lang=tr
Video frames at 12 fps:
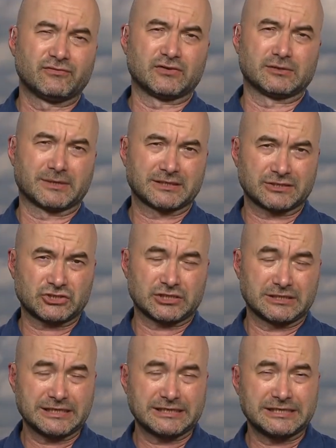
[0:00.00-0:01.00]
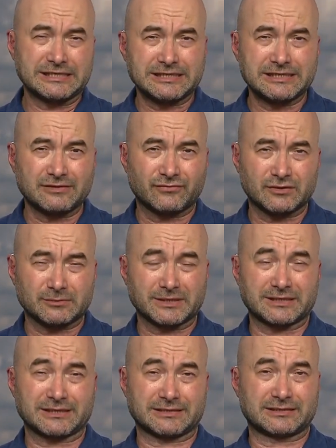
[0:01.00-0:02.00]
firmada Çin'deki ilgili
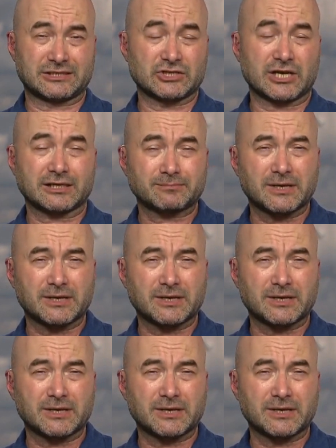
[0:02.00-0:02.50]
firmada ticaret Ticaret